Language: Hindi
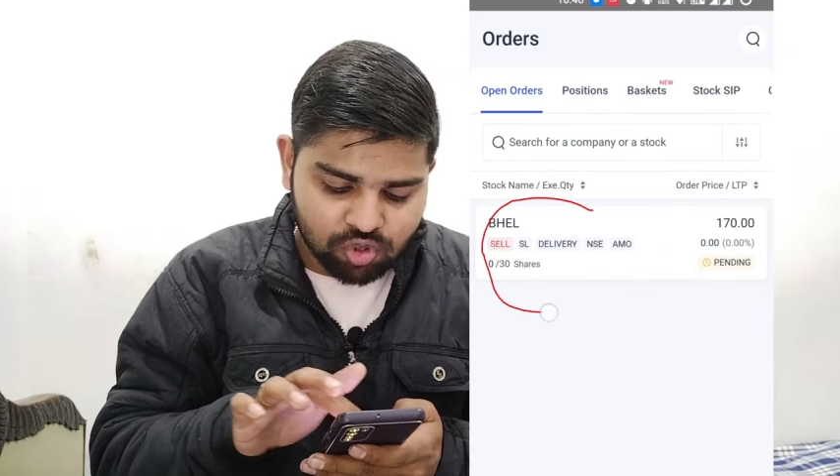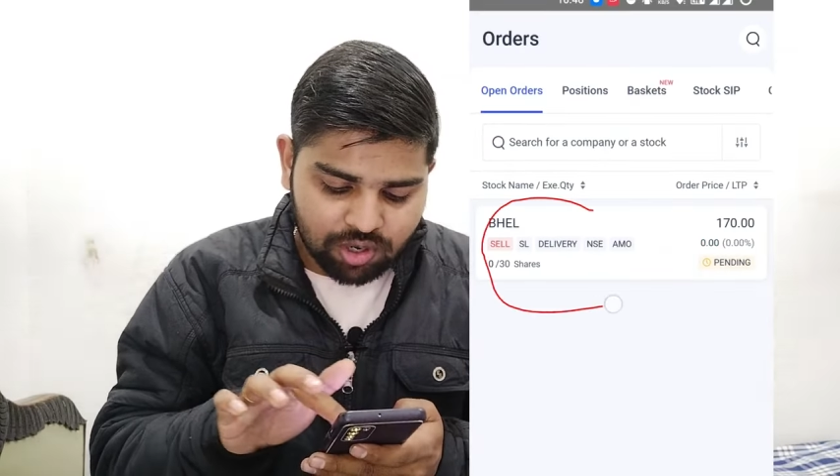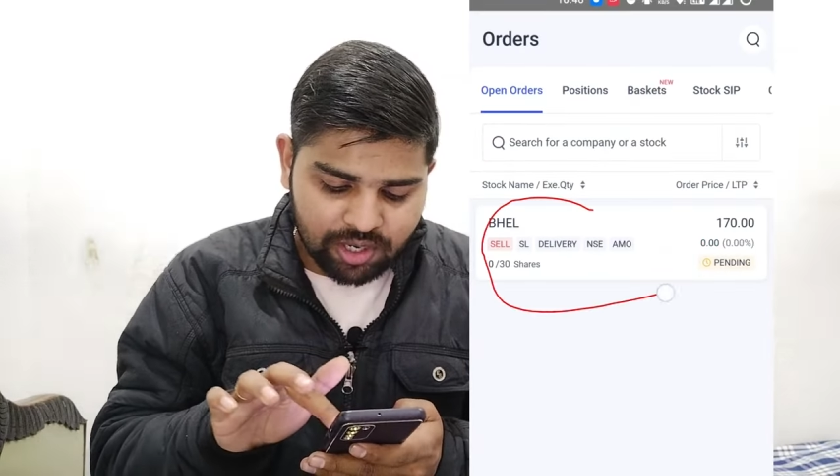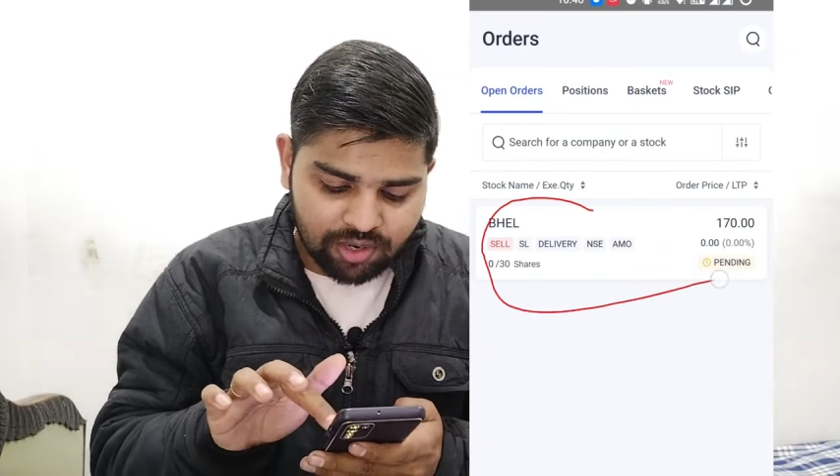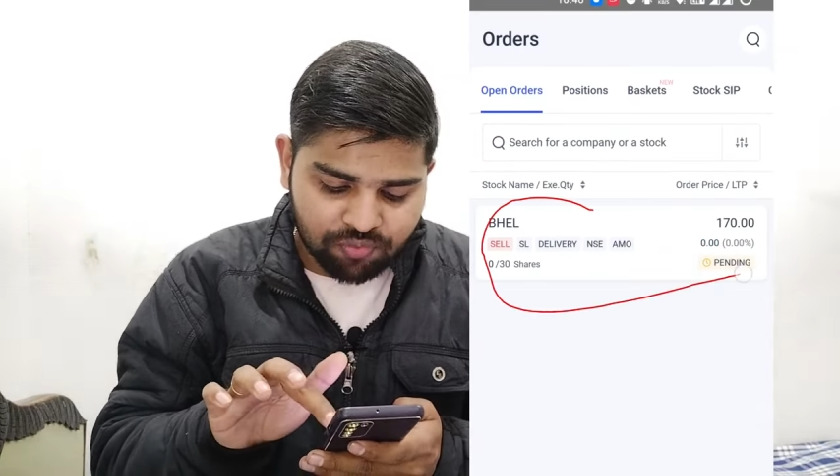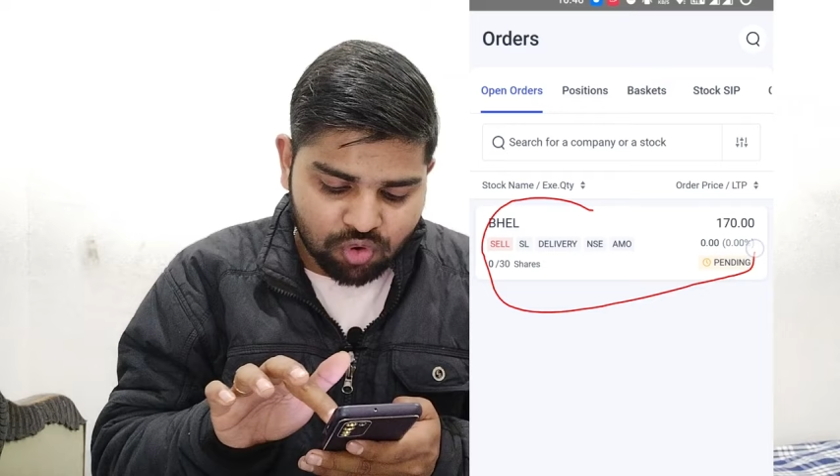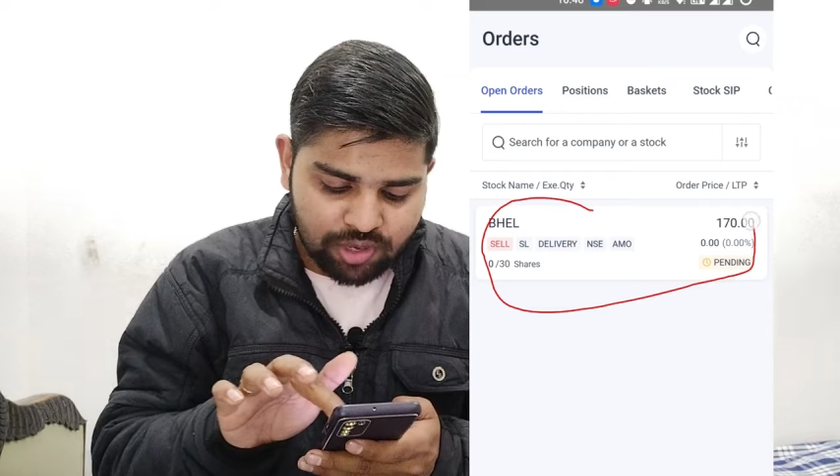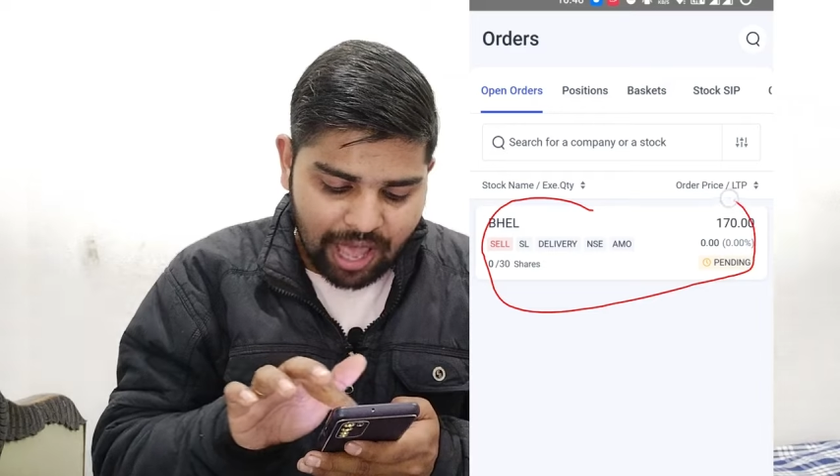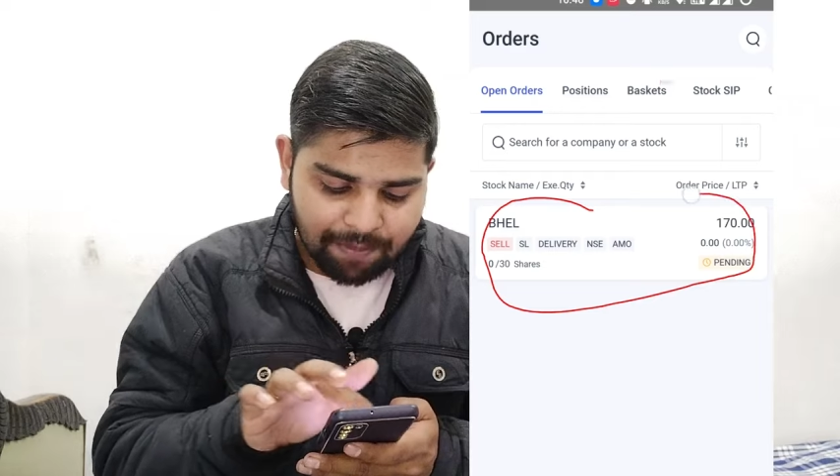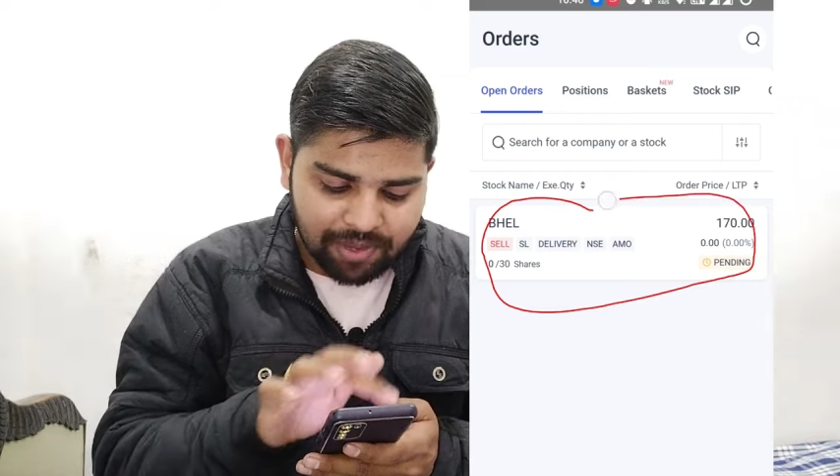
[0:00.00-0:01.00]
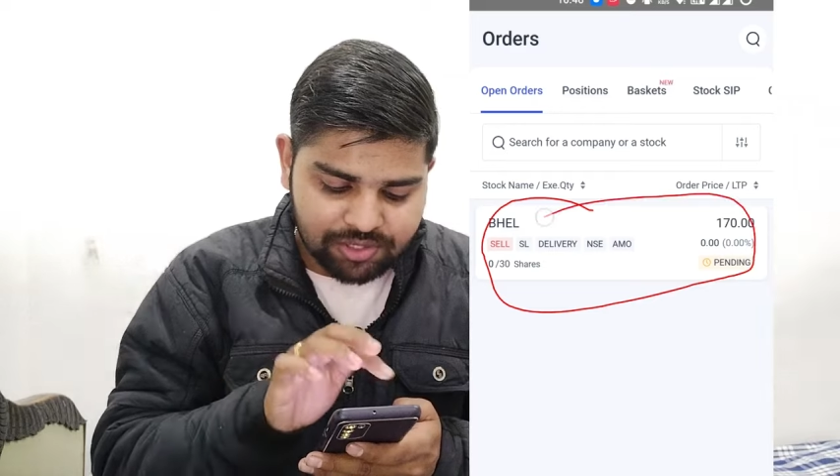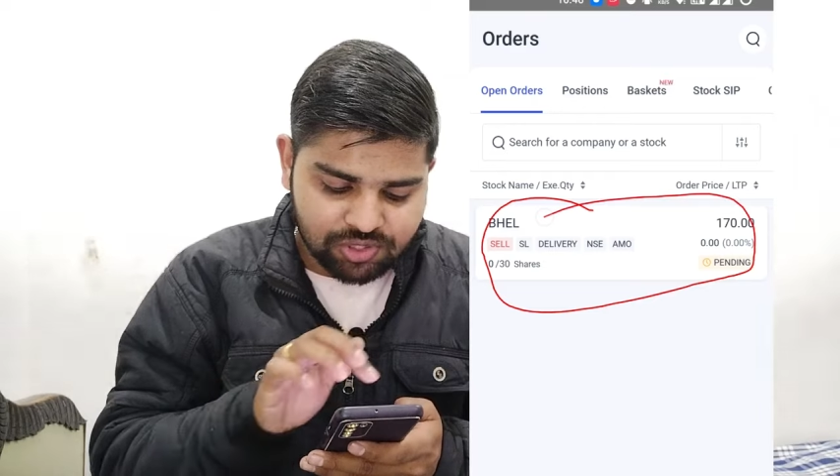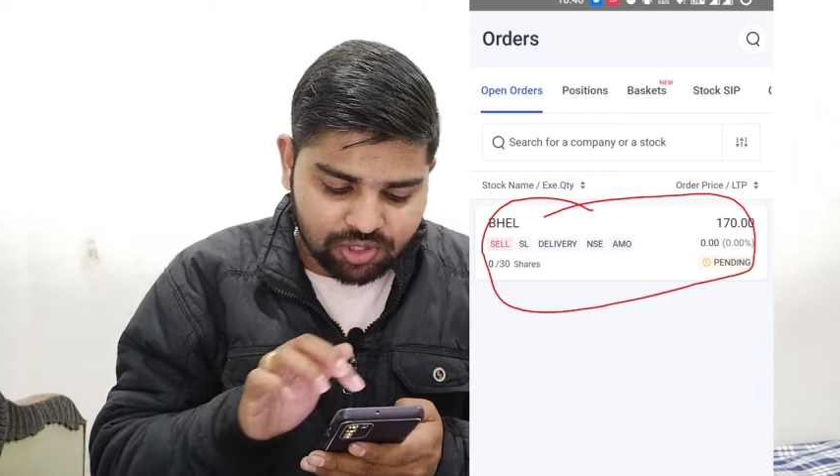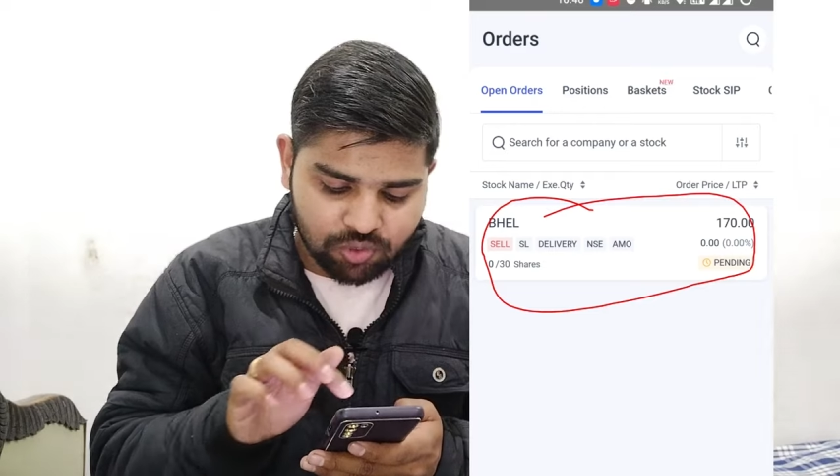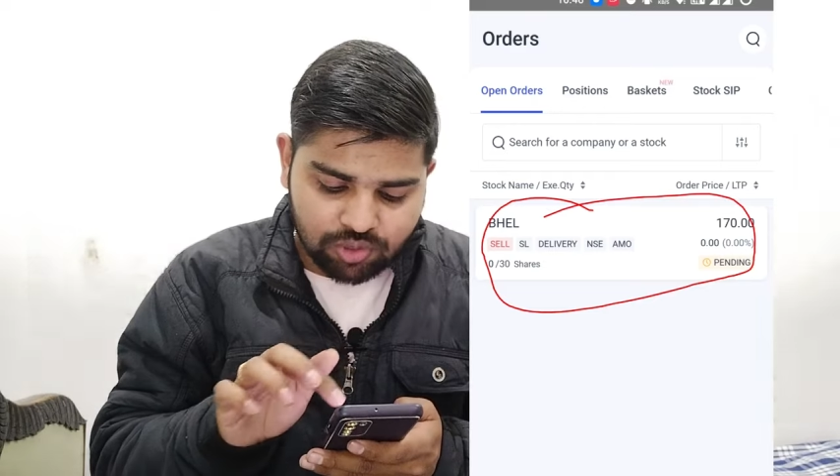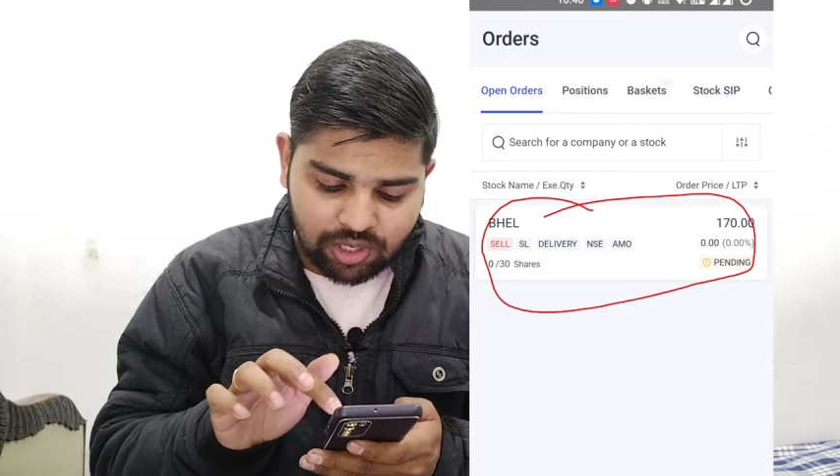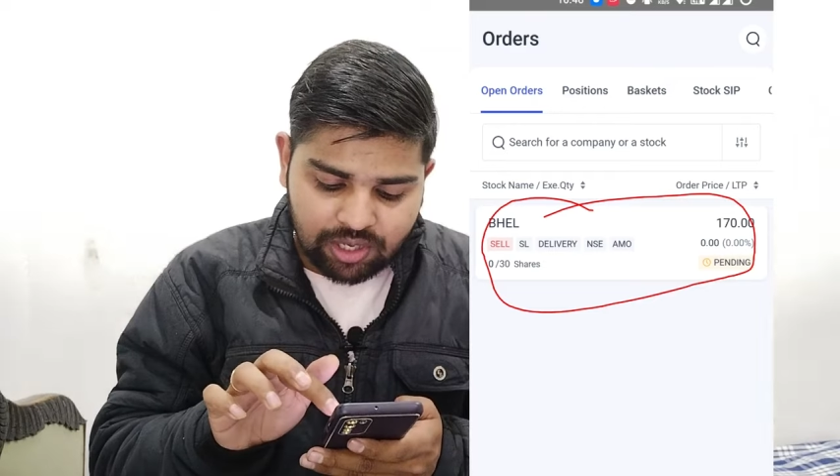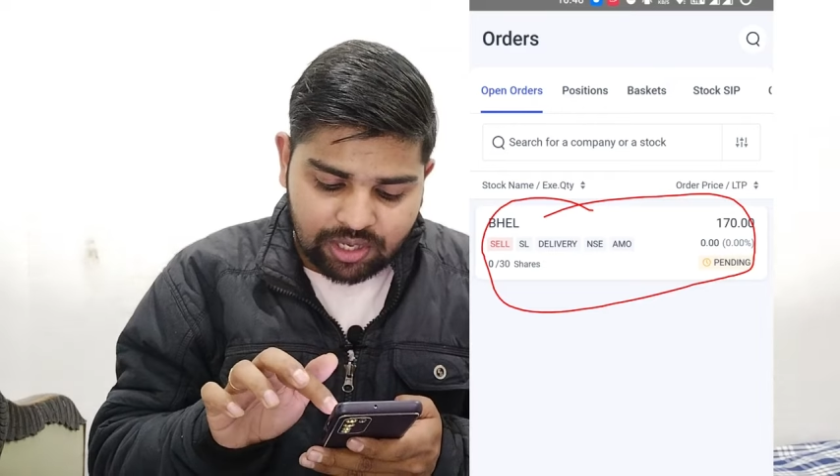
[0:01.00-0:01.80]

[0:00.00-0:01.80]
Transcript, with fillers: ऑर्डर है वो यहाँ पे एग्जीक्यूट